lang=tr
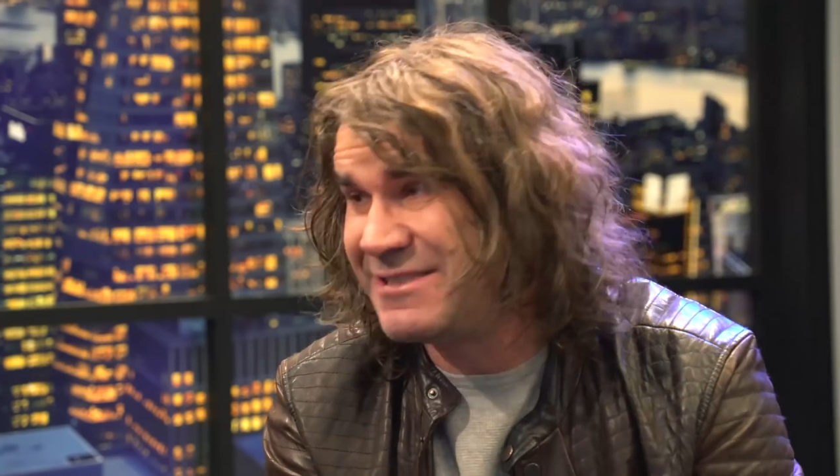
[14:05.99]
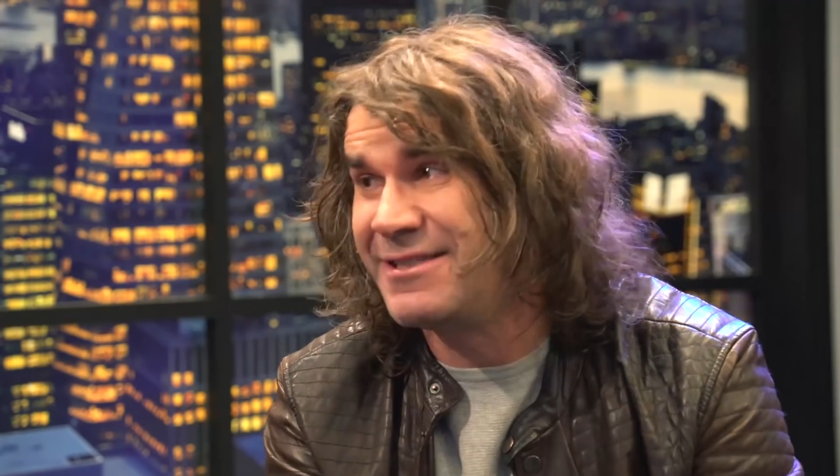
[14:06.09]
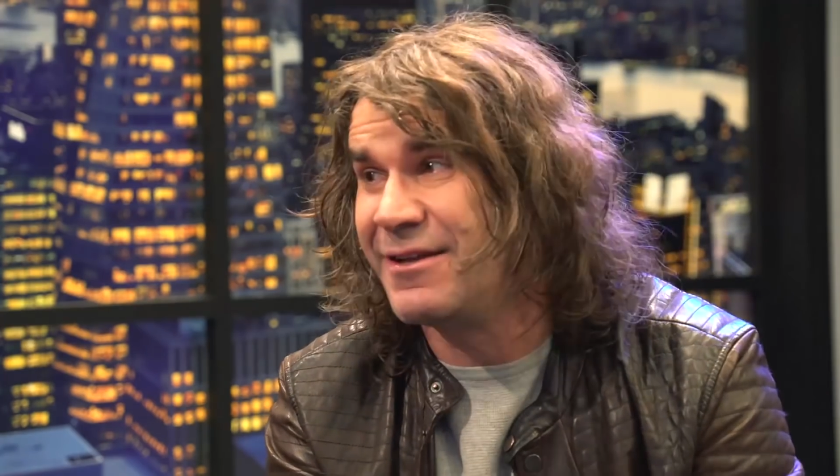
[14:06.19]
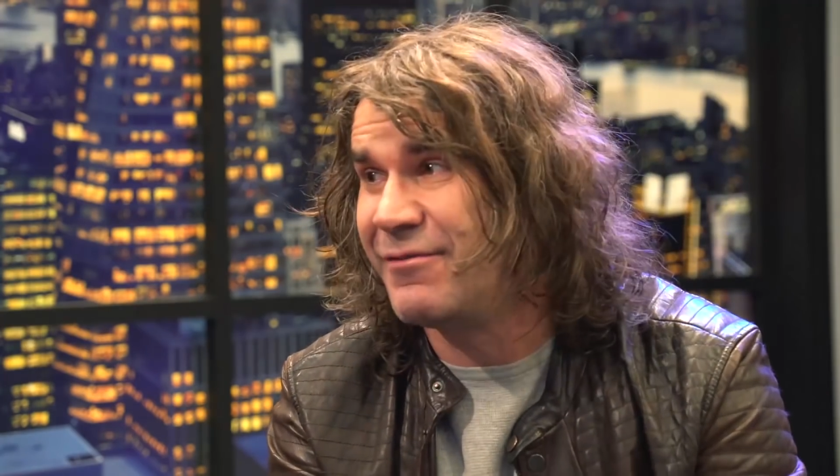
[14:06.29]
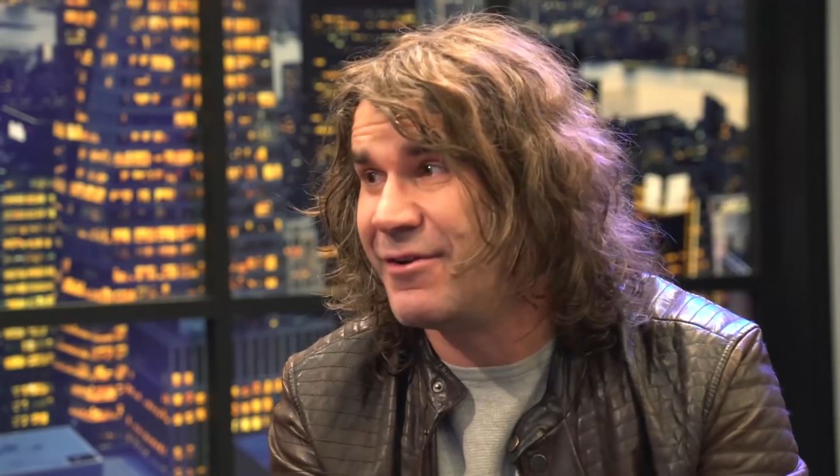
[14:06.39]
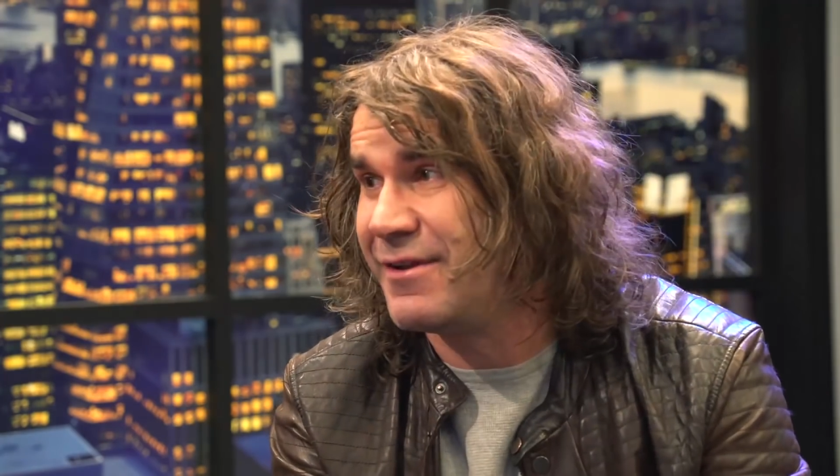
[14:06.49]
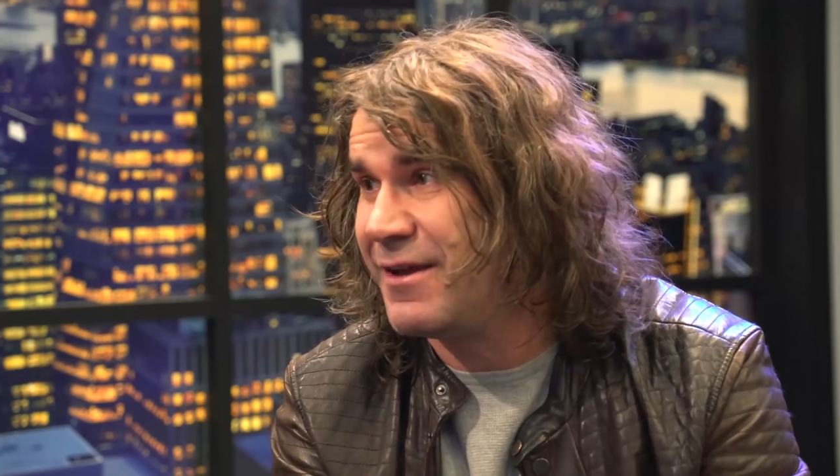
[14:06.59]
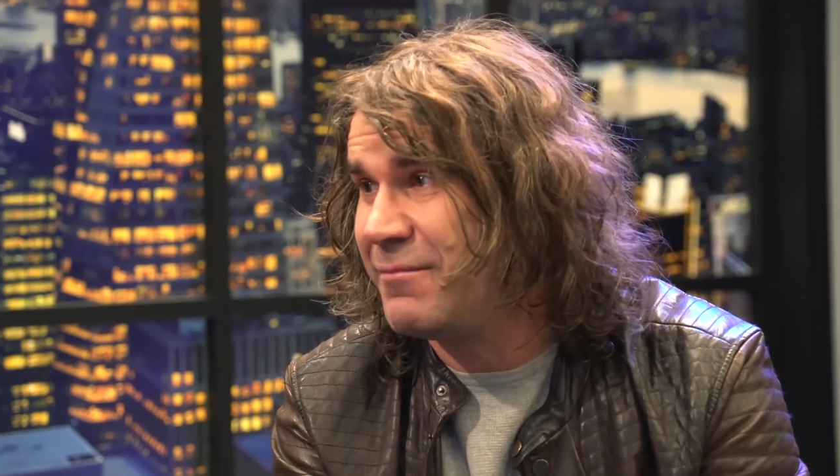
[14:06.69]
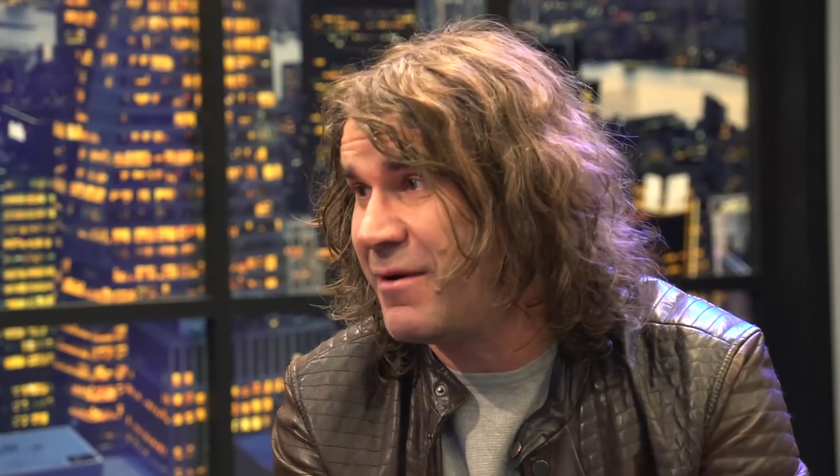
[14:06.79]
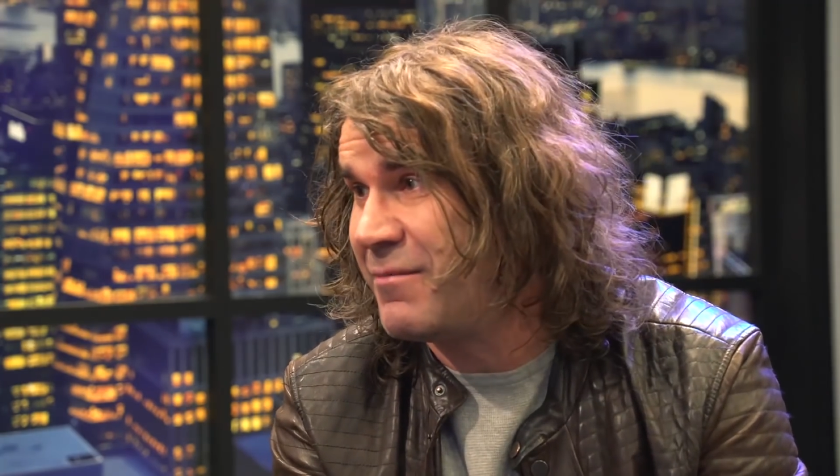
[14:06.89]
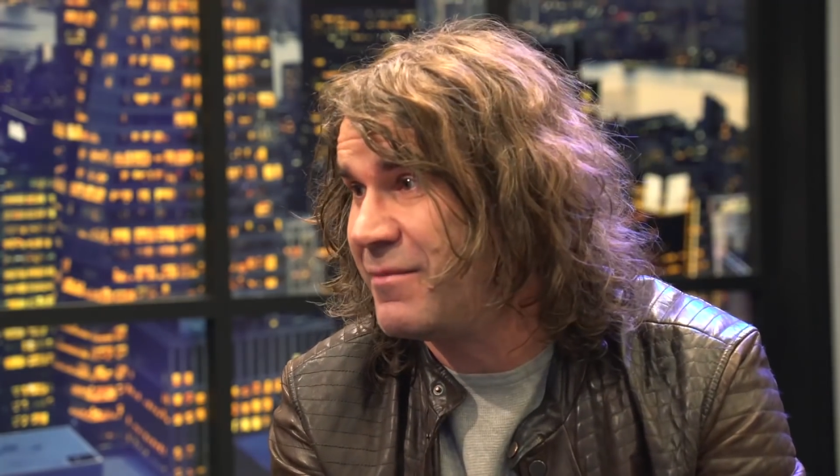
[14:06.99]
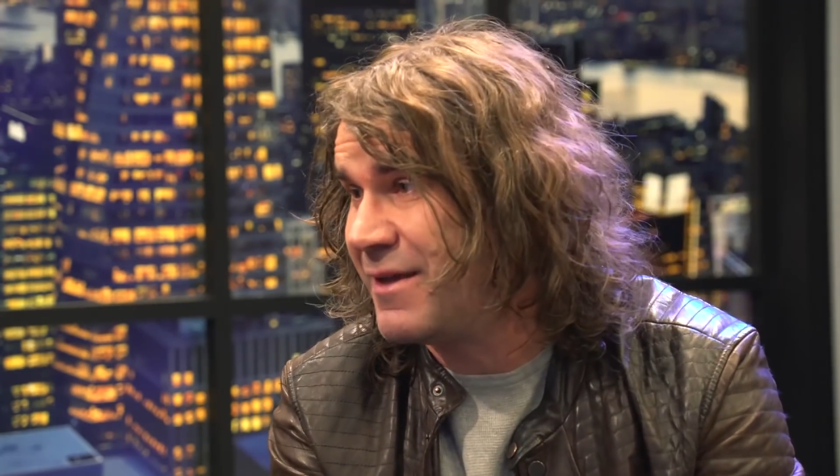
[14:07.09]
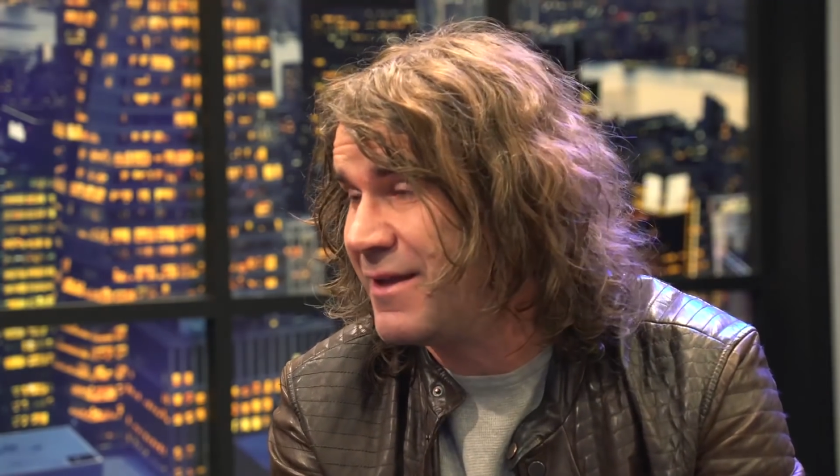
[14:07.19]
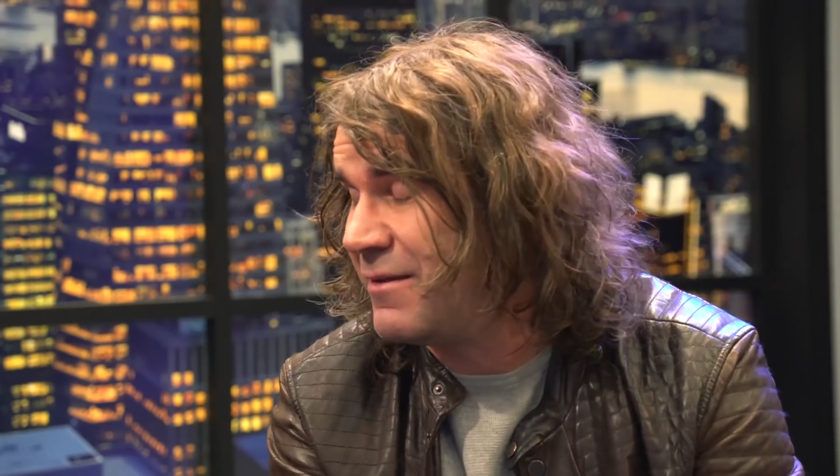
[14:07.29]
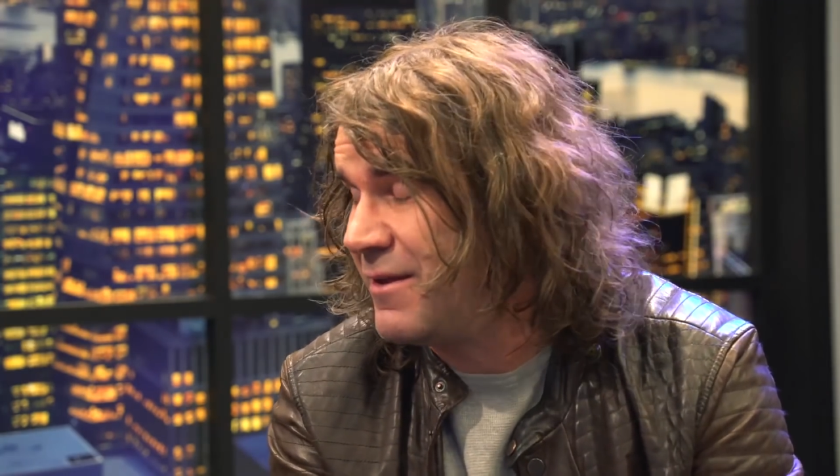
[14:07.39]
Silver diye. Bam,
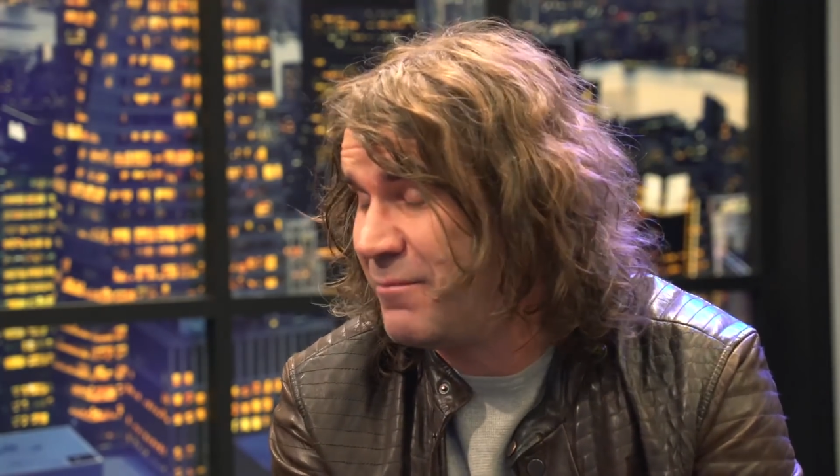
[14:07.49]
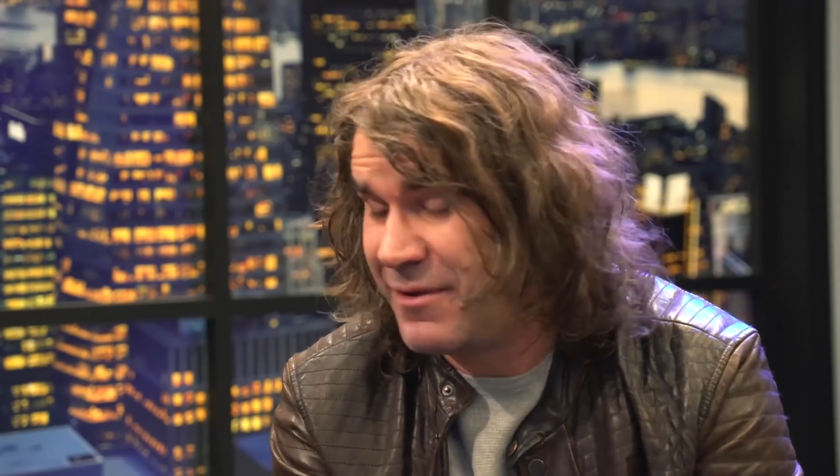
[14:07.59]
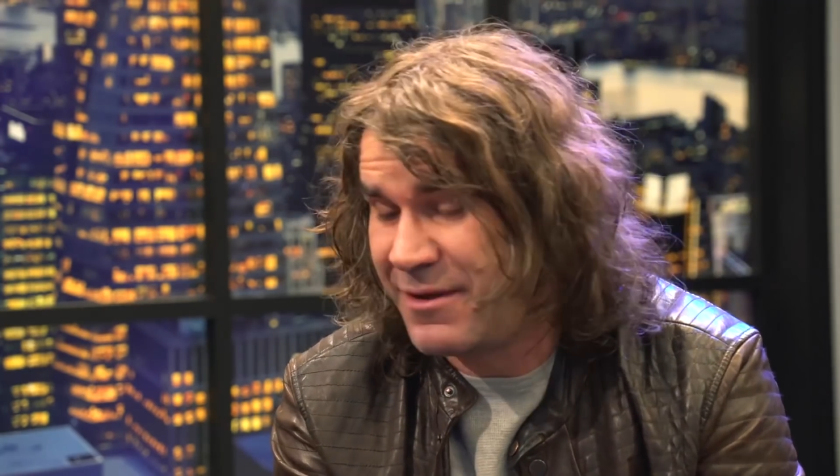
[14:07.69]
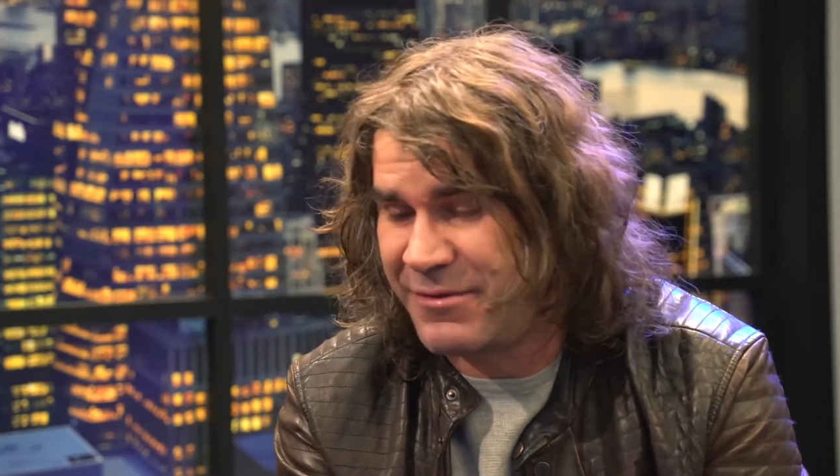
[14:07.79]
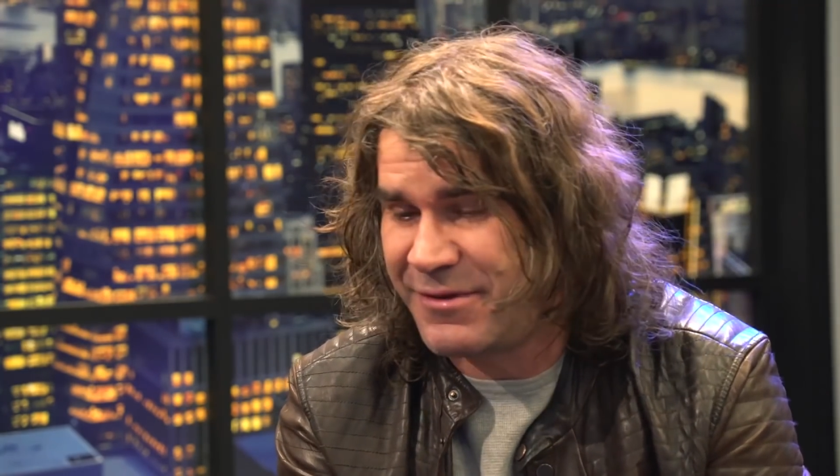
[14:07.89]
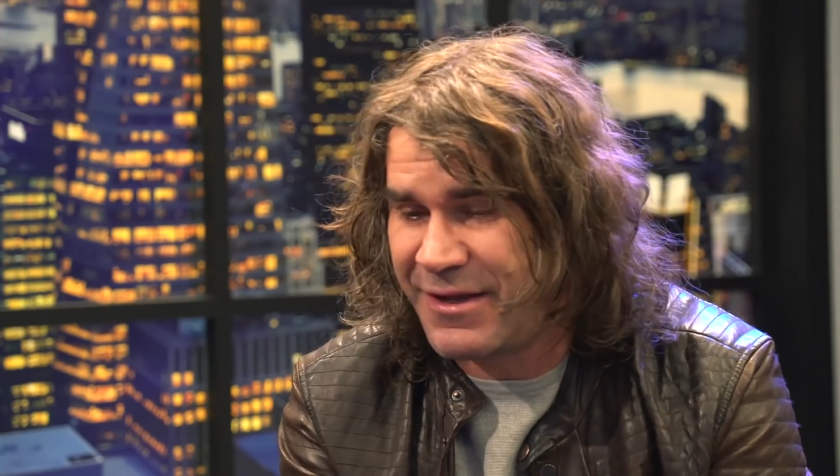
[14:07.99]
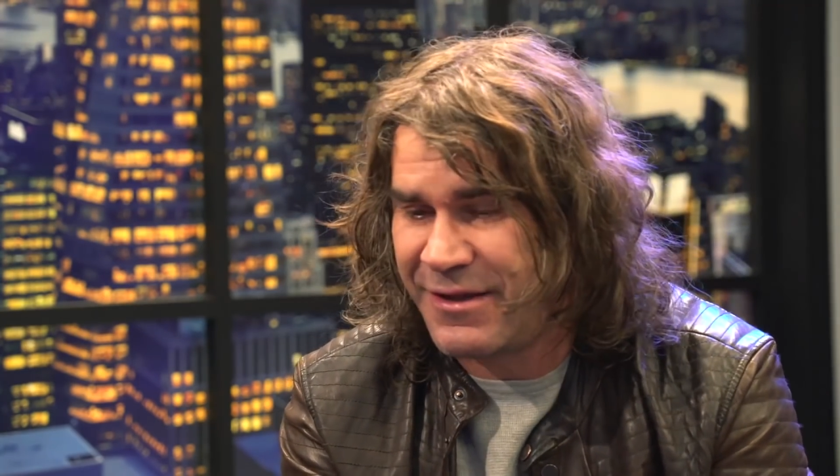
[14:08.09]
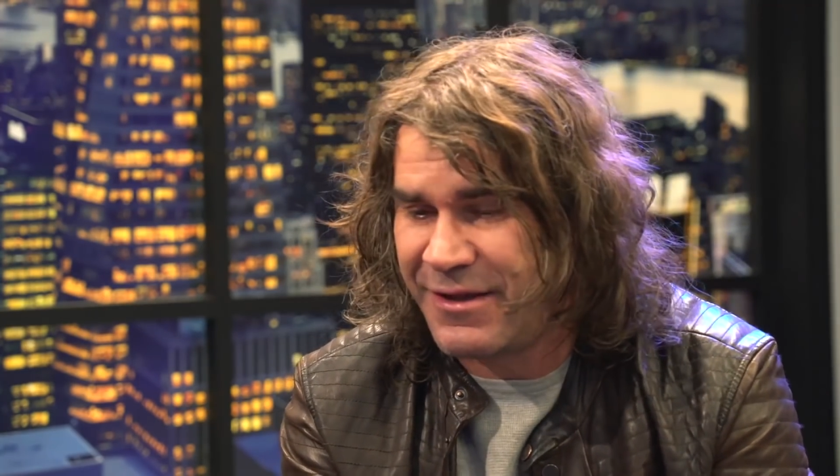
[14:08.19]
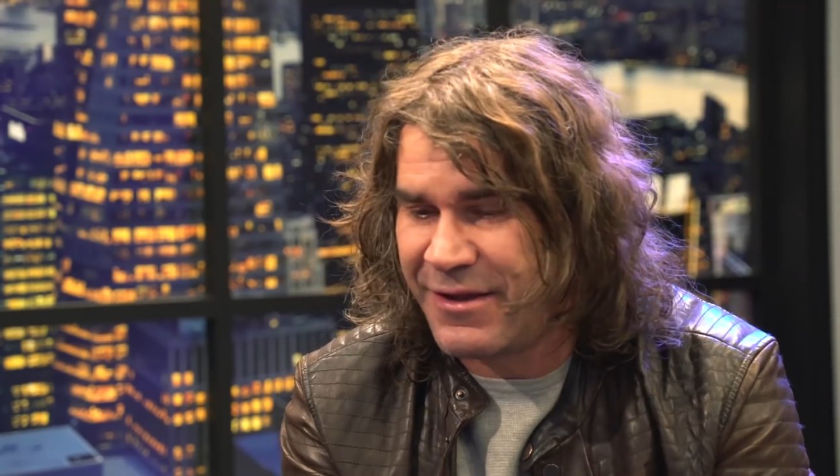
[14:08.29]
yeni, yepyeni bir şey.